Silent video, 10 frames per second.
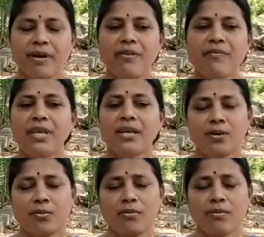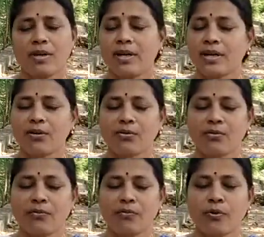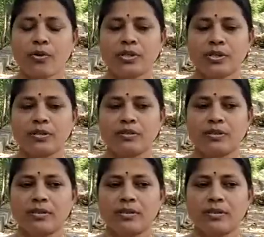వన్ వీక్లో నాకు ఫోర్త్